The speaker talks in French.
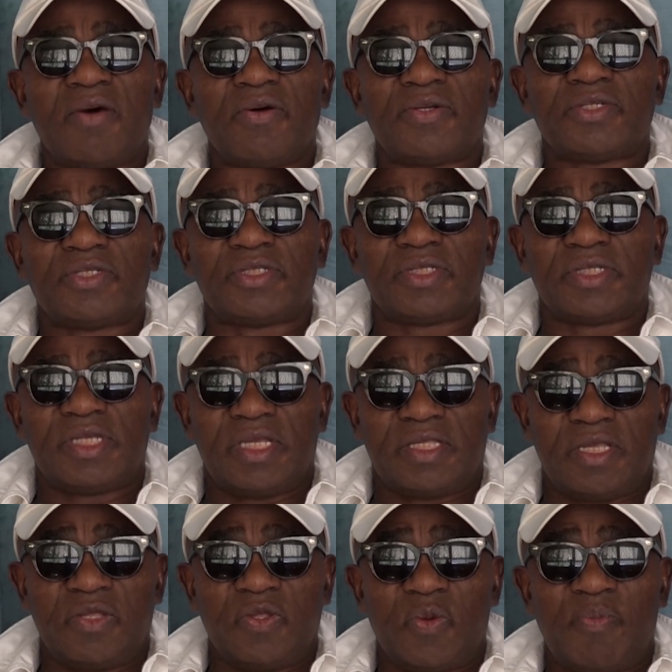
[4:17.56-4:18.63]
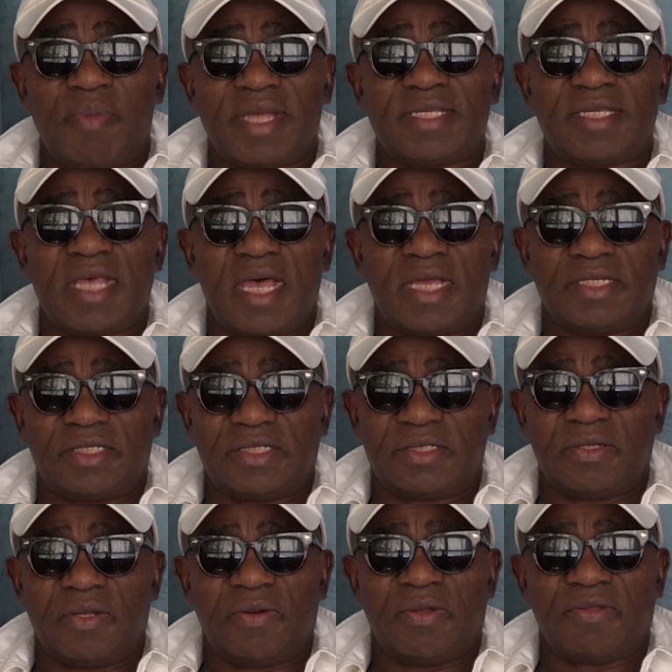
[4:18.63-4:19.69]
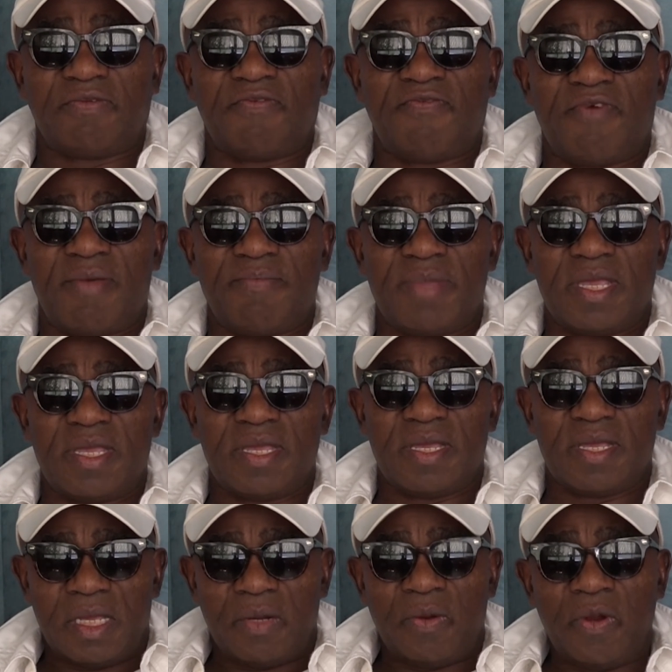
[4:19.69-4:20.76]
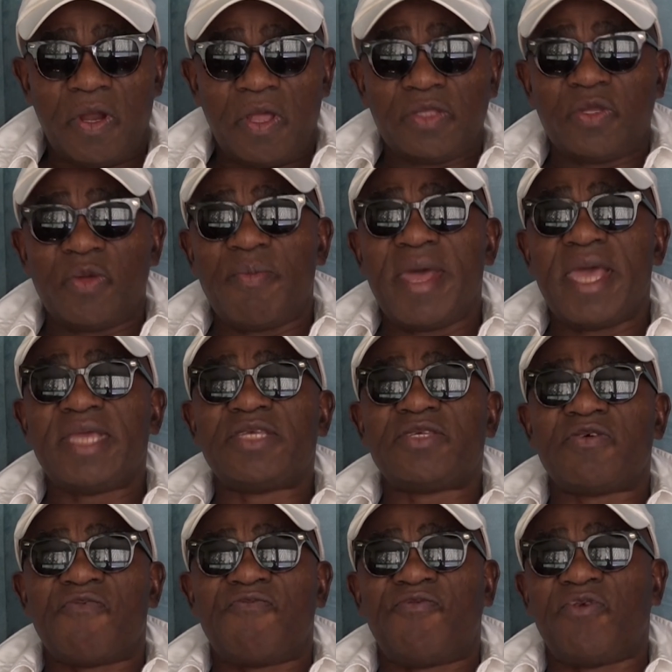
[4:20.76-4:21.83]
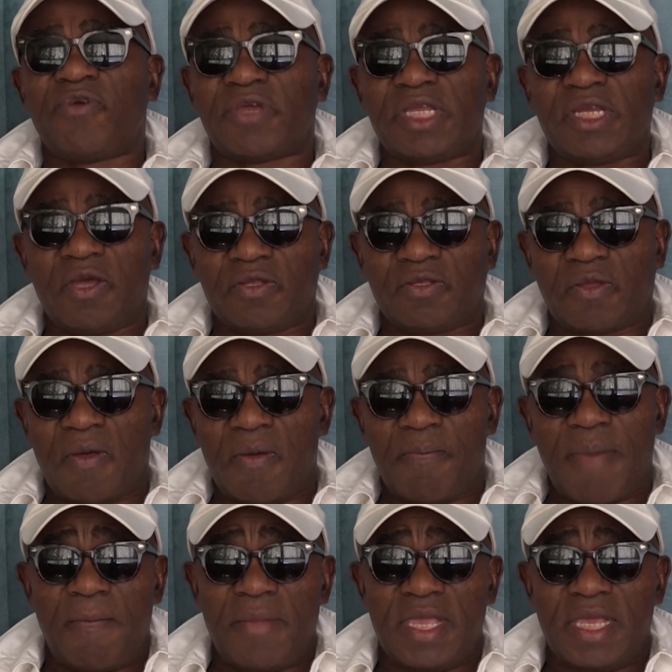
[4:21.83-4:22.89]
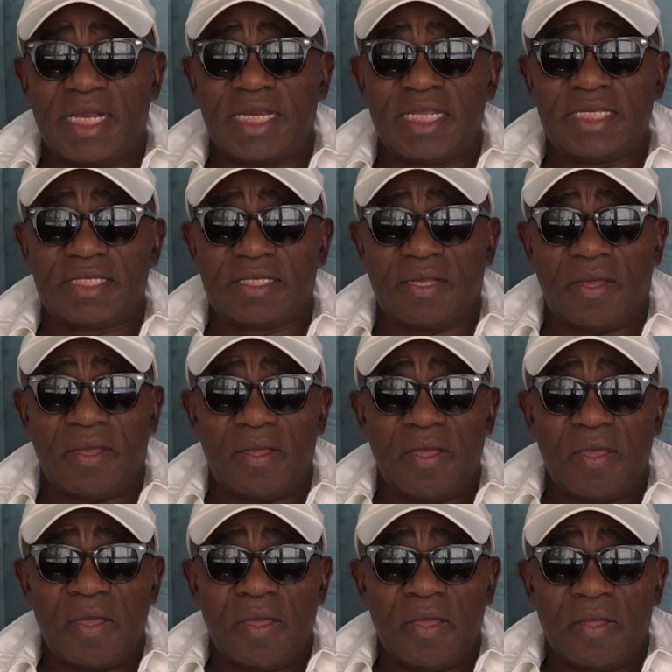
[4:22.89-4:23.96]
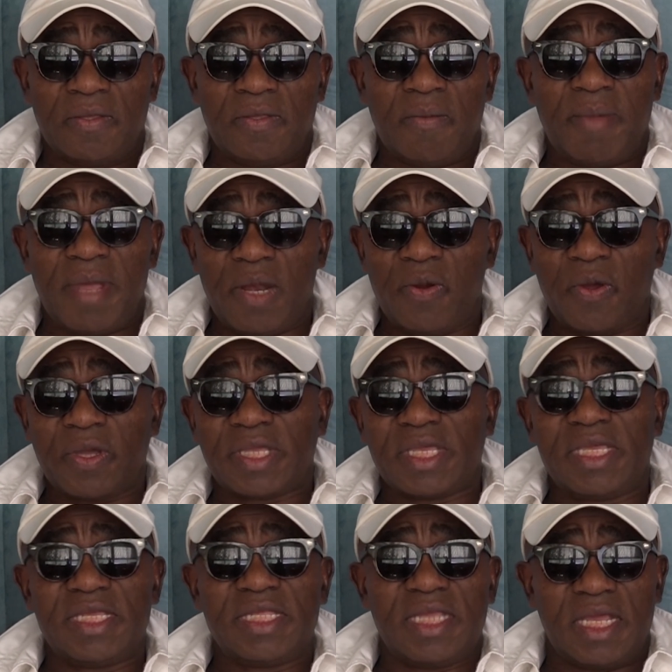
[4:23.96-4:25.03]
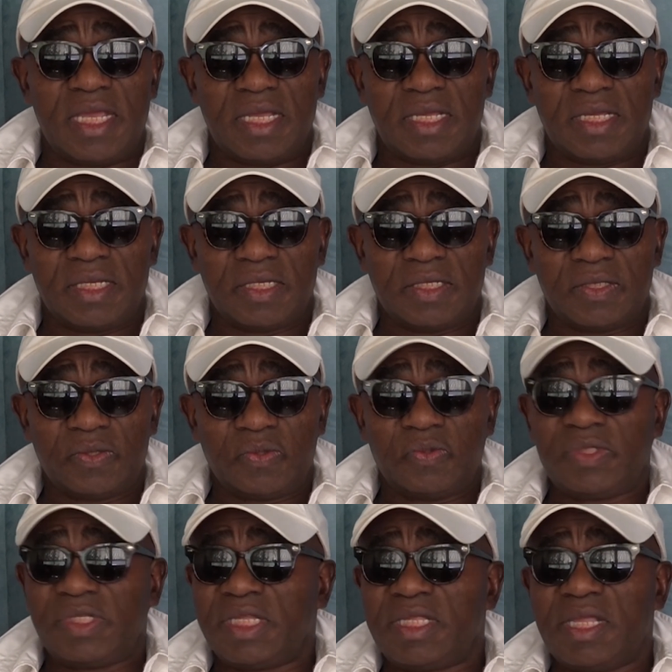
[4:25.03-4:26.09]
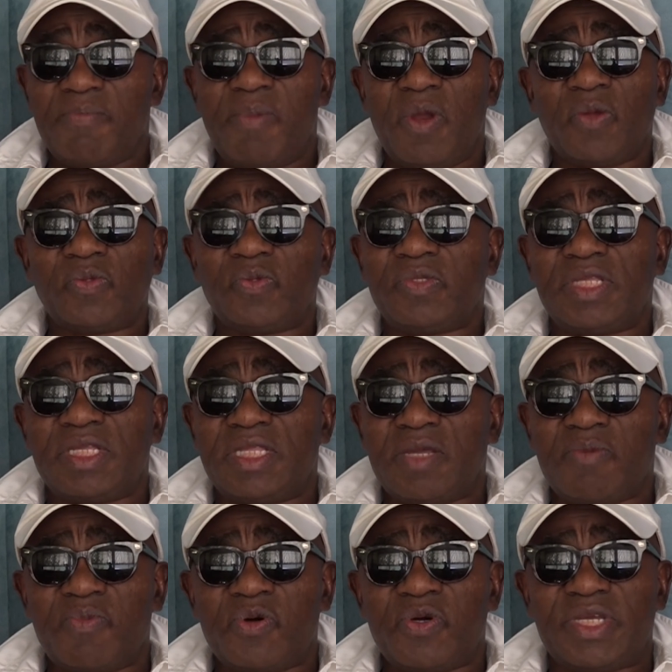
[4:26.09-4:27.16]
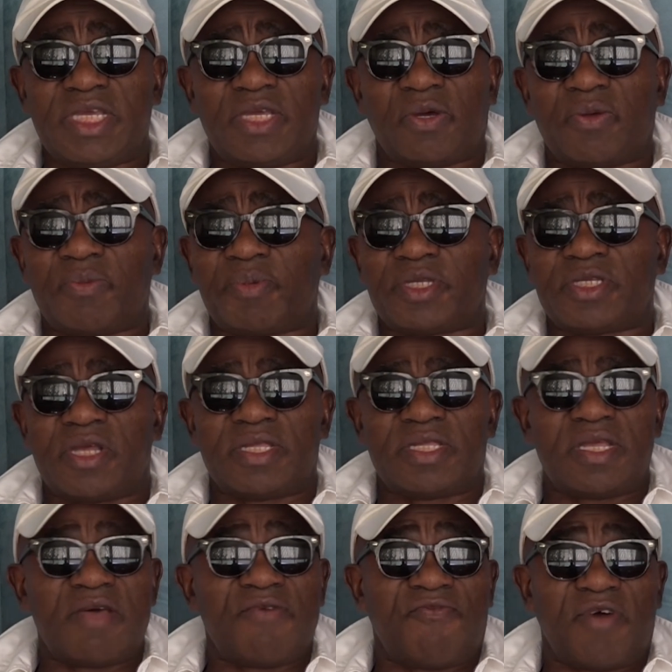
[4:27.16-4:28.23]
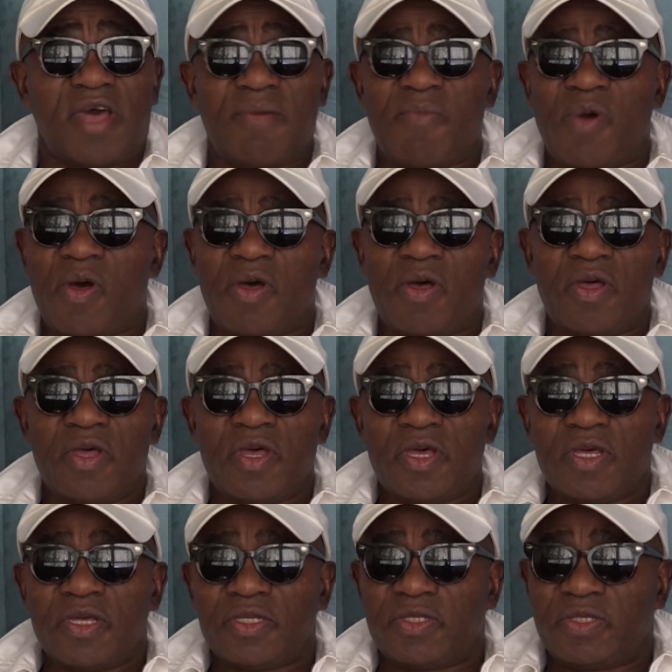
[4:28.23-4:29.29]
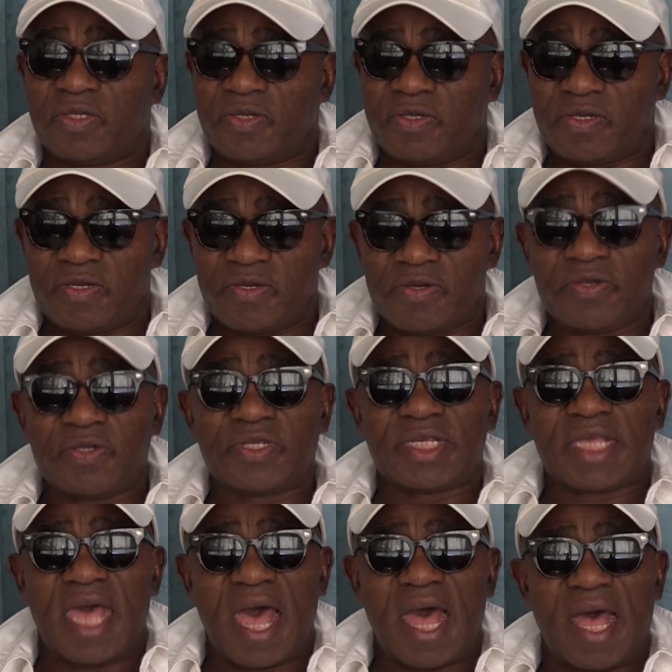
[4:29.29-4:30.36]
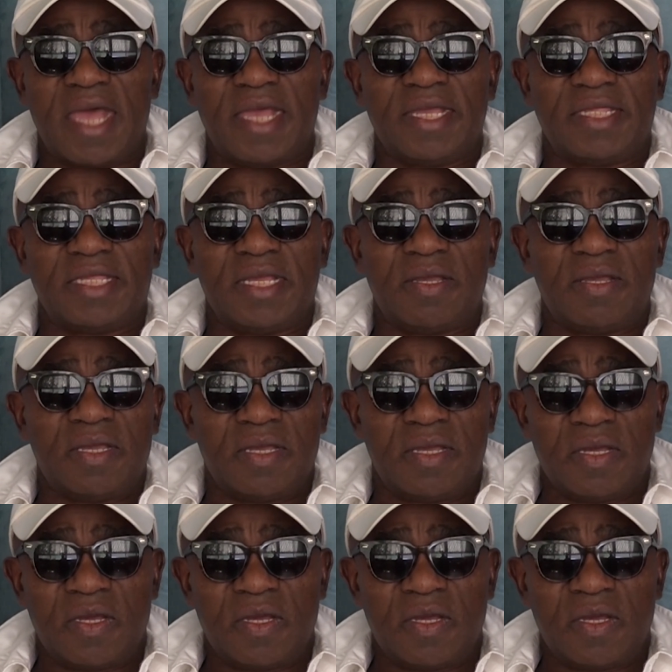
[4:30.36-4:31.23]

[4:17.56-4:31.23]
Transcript: ange qui était de passage dans notre famille. Le lendemain, ils ont fleuri notre église de belles orchidées tout était blanc, tout était beau et qui représentait vraiment ce que Oscar a été